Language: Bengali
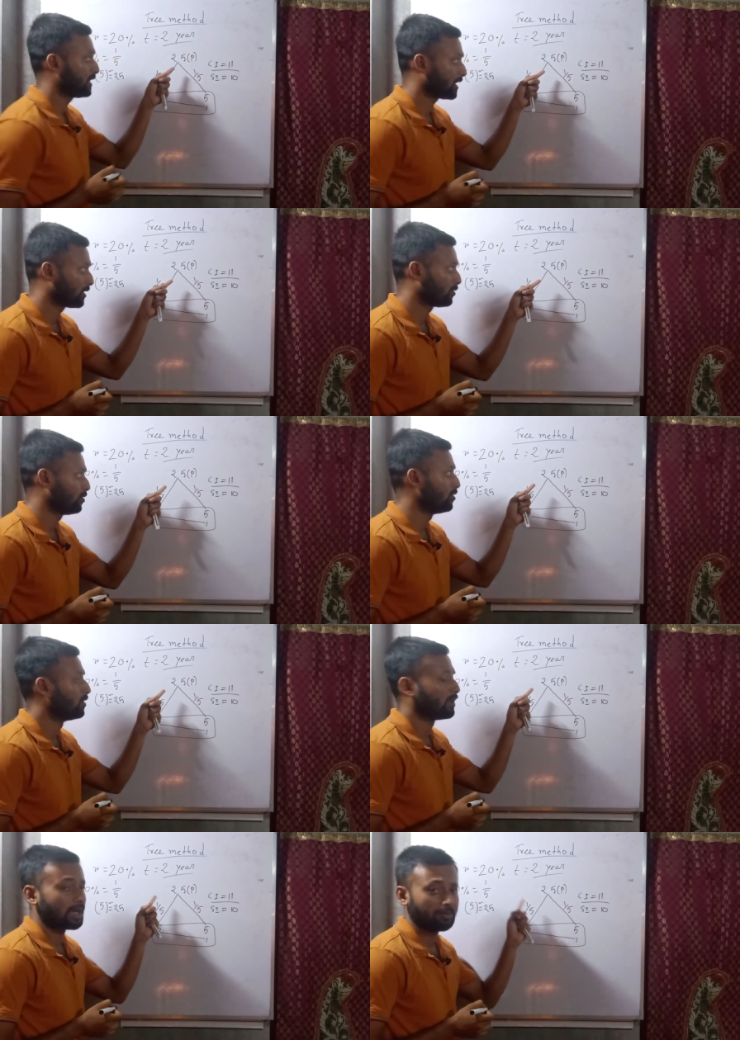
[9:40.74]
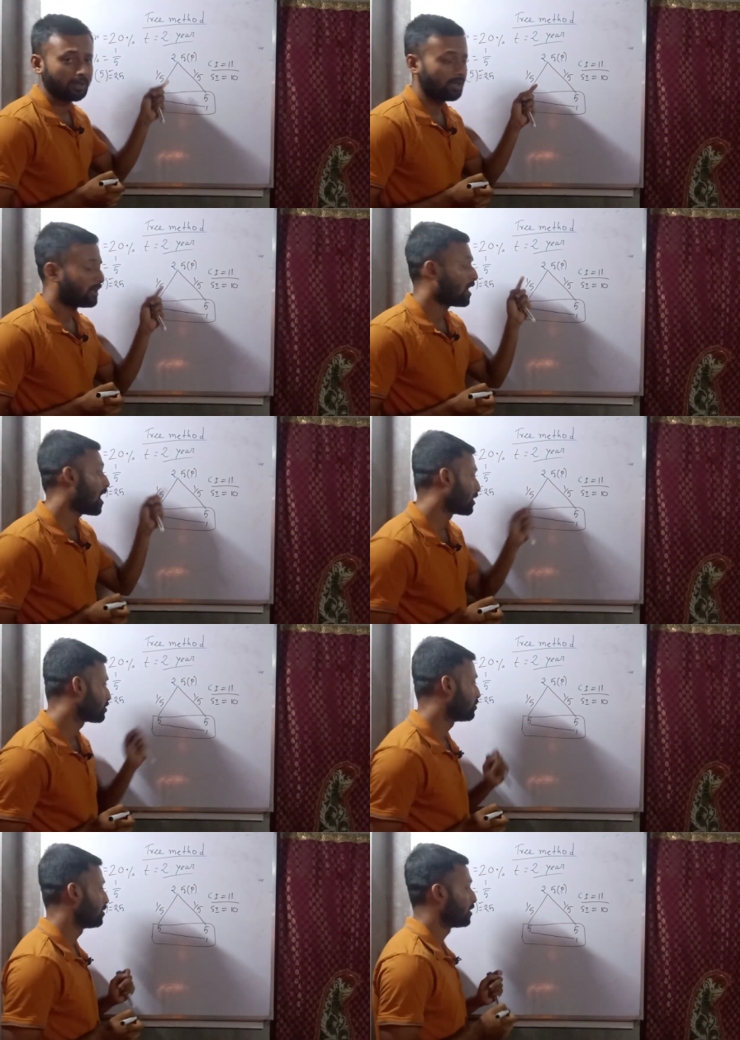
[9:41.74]
পিটা কিন্তু আমার
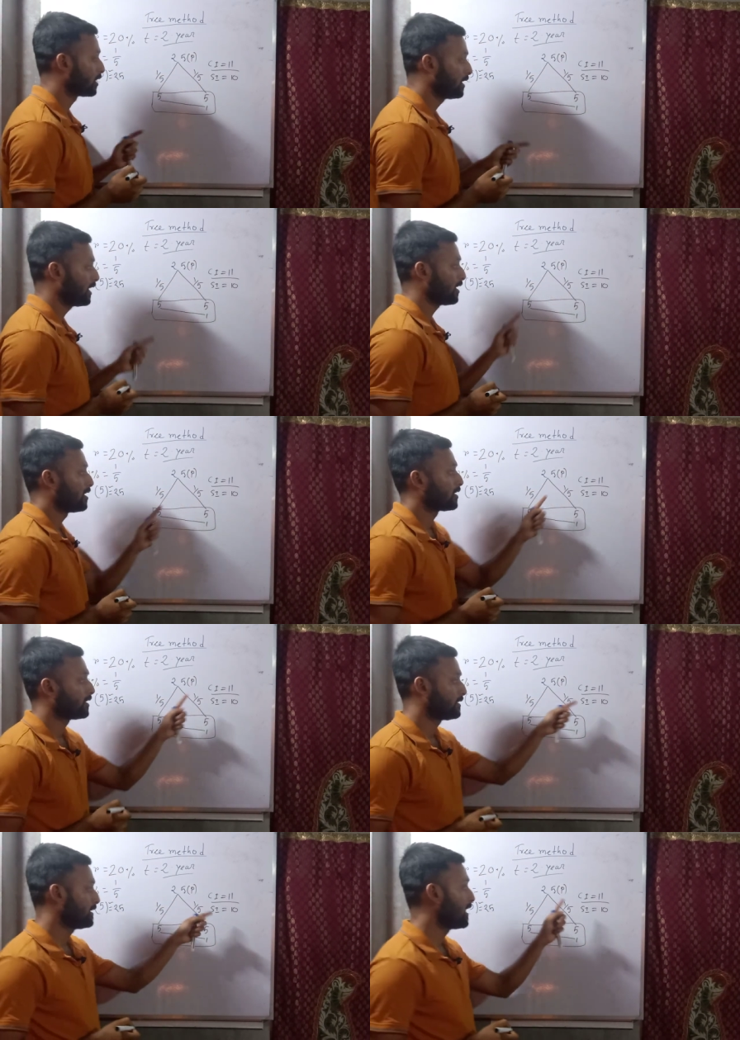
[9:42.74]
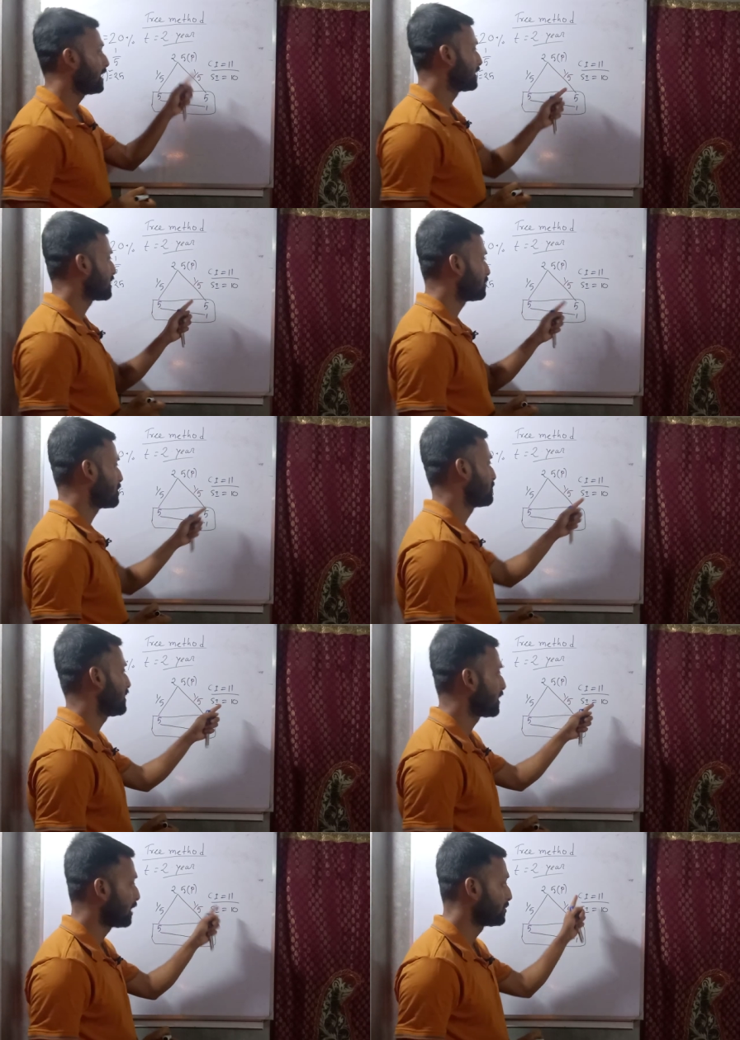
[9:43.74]
আসল ক্লিয়ার তাহলে সিআই এসআই আমরা
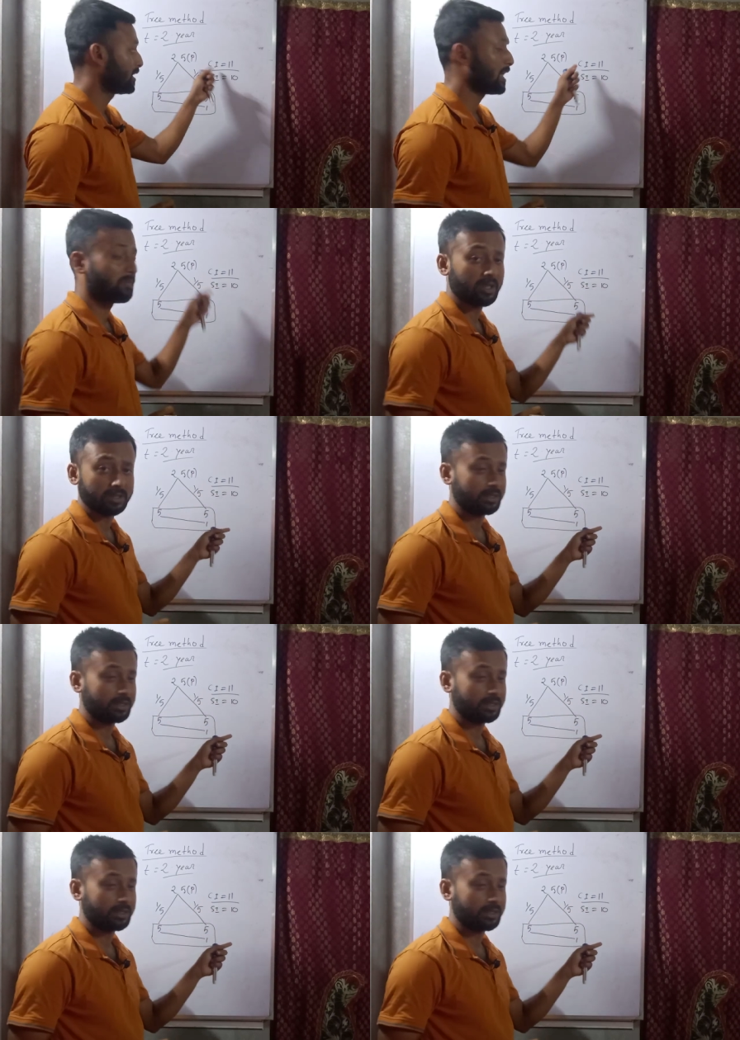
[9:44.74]
পেয়ে গেলাম সিআই মাইনাস